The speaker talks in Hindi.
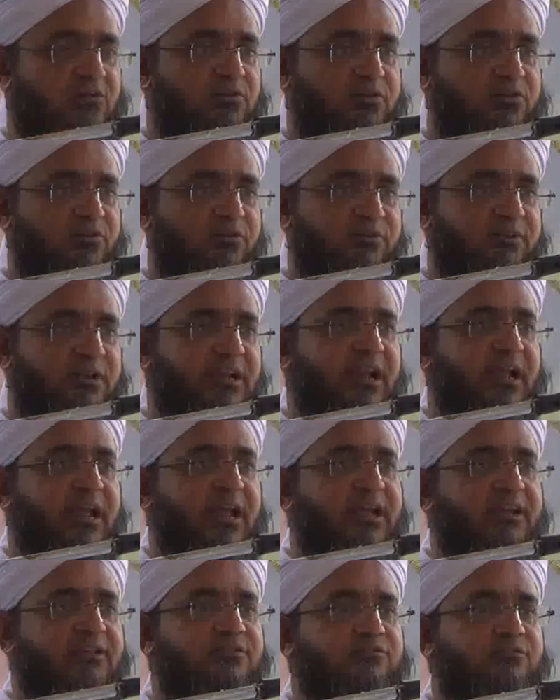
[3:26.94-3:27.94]
और जो दिल
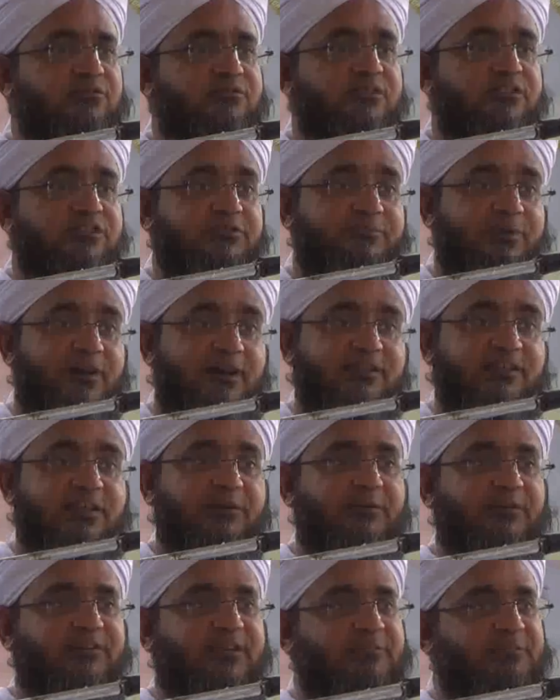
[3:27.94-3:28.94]
है इसको जज्बात
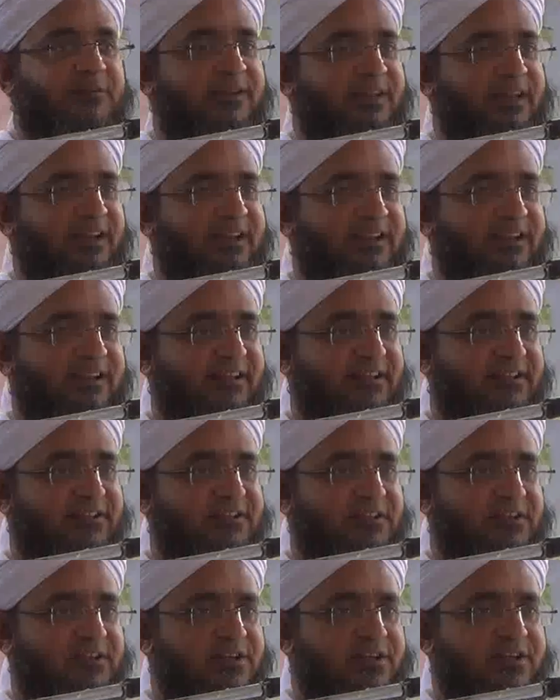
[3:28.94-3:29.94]
का बर्तन बनाया
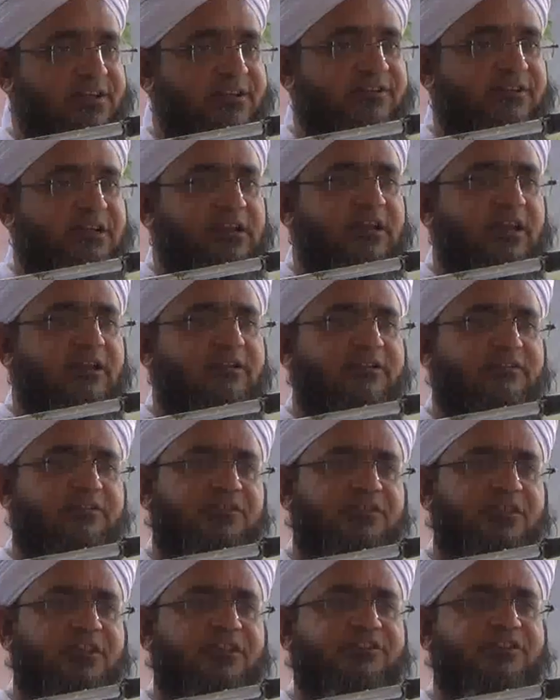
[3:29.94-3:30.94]
इस लिहाजा
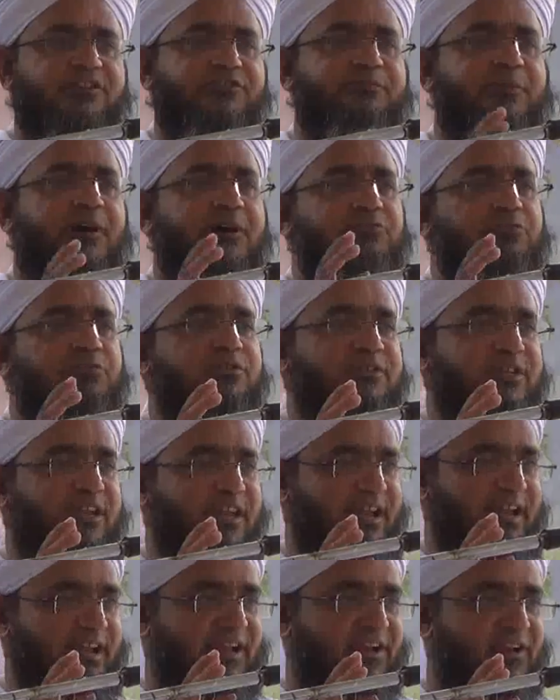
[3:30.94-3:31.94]
जितने जज्बात उठते
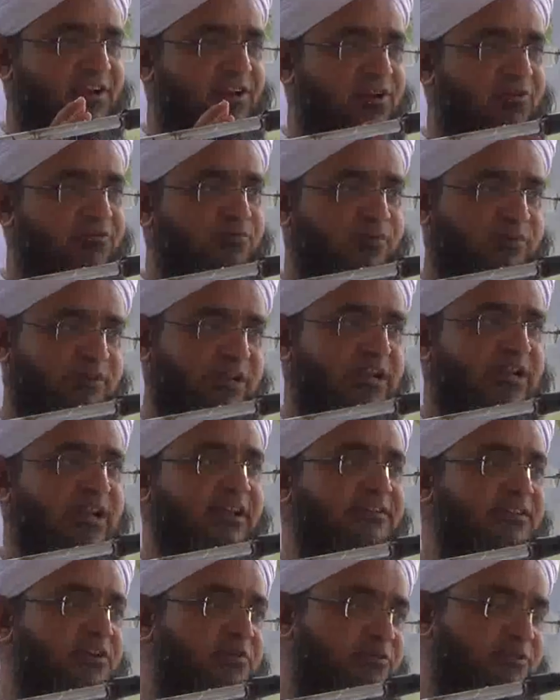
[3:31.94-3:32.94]
हैं वो दिल
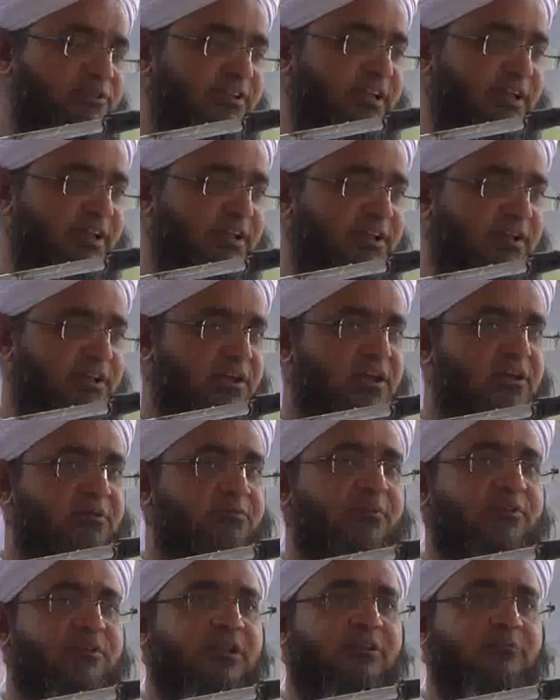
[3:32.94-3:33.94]
के अंदर उठते हैं
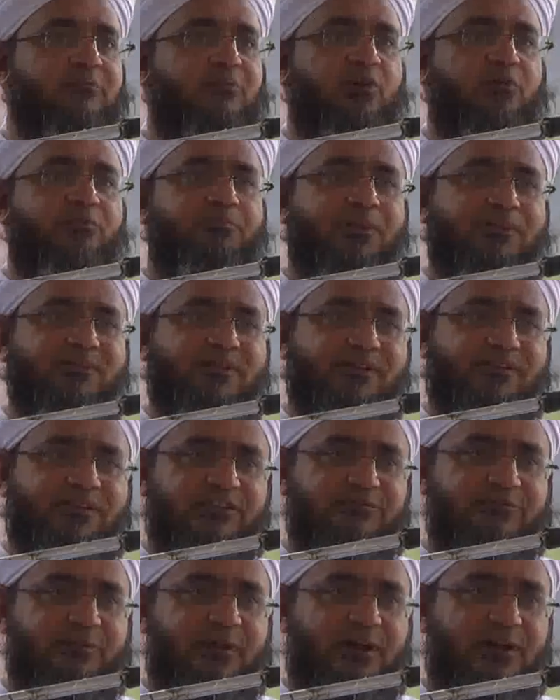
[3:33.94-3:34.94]
मसलन मोहब्बत का
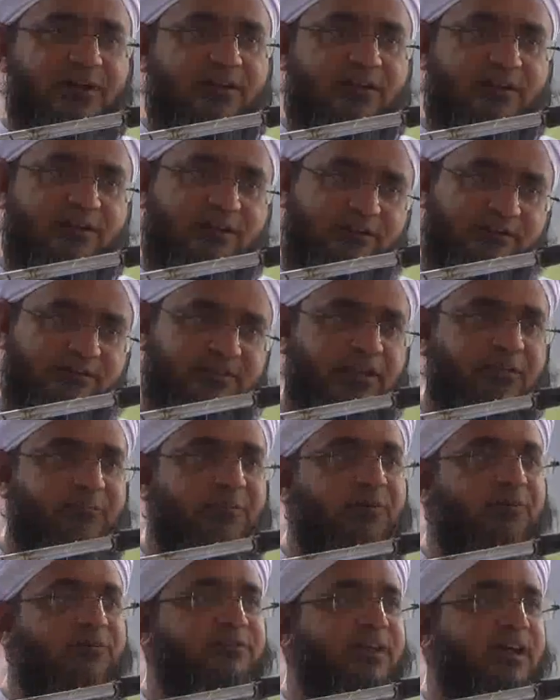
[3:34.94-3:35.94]
जज्बा दिल
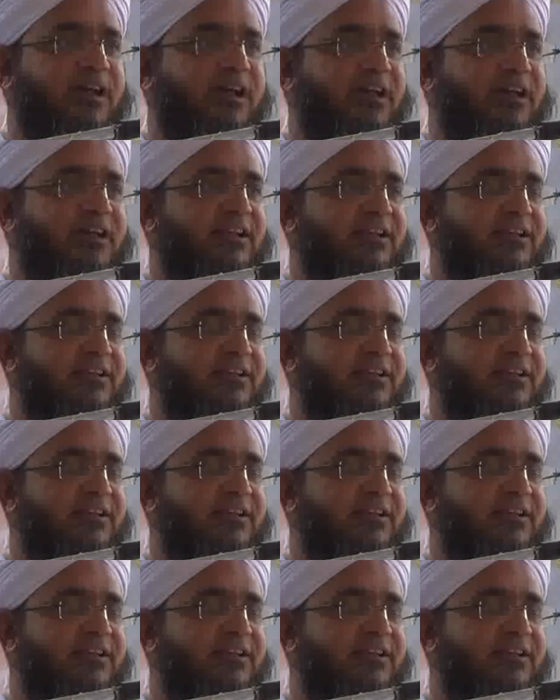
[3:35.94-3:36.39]
में होता है